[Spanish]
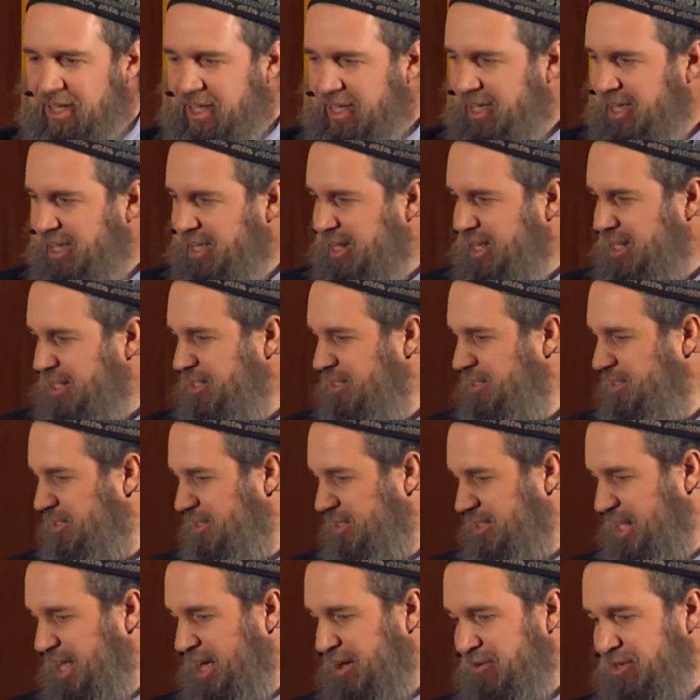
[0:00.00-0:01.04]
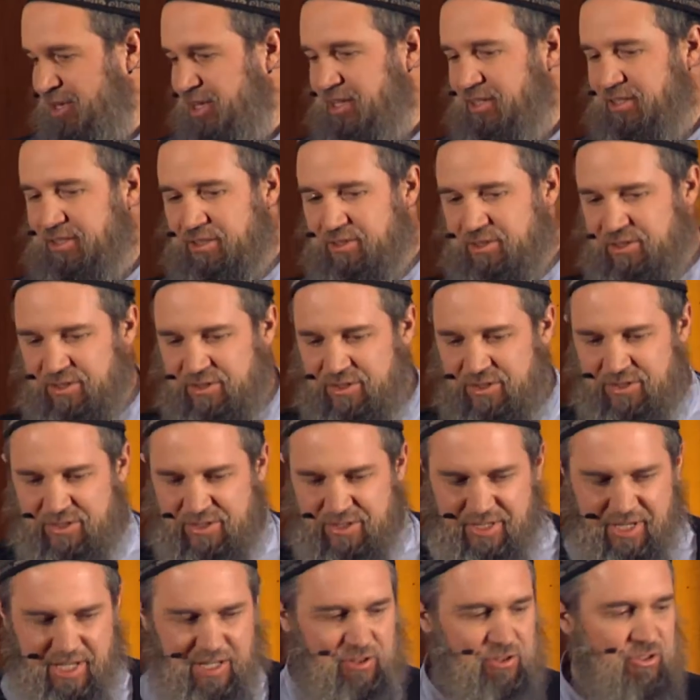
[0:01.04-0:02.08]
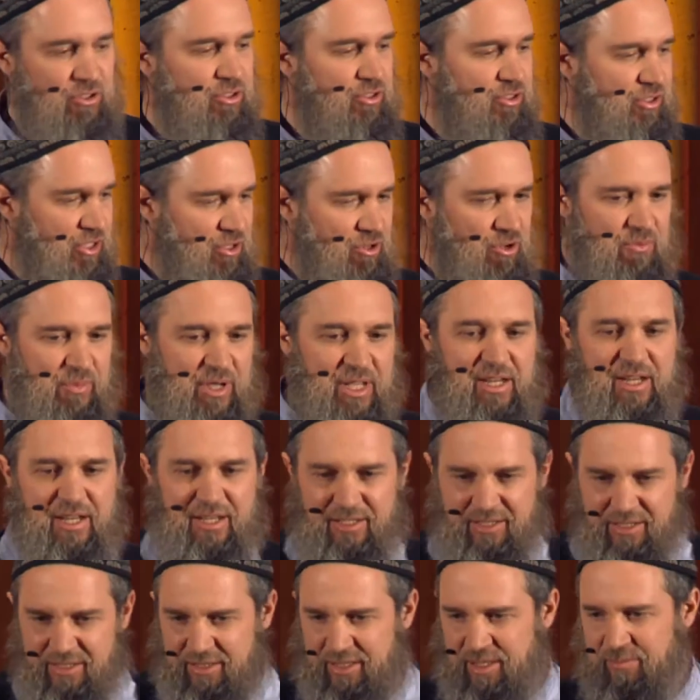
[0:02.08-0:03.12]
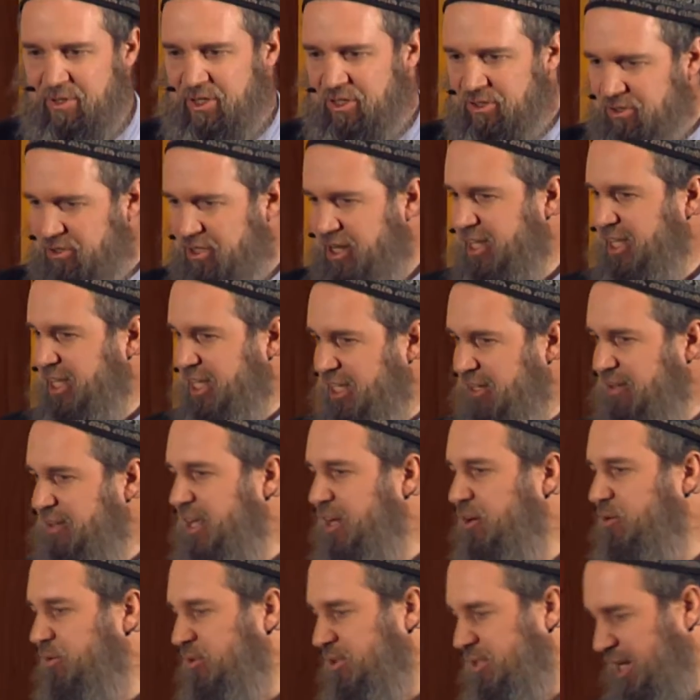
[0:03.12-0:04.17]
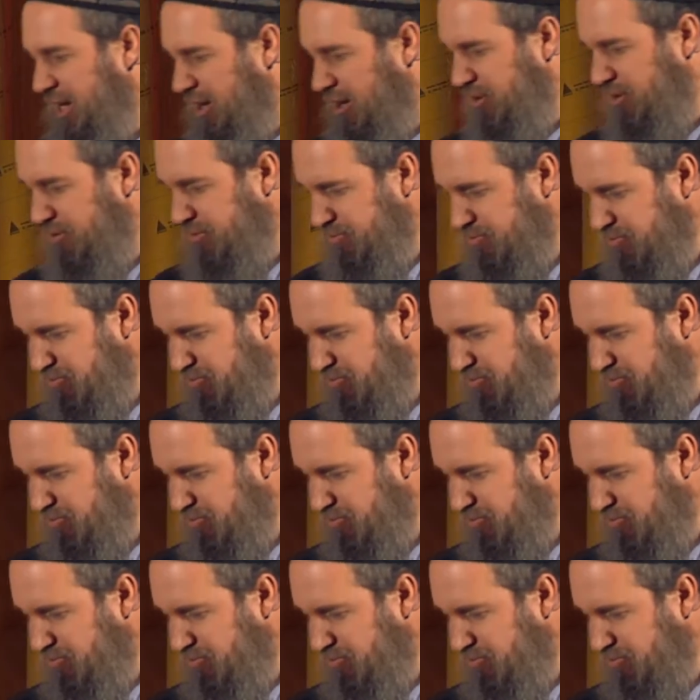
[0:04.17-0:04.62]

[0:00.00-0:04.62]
eran, habían cientos, si no miles de personas que iban a escucharlo.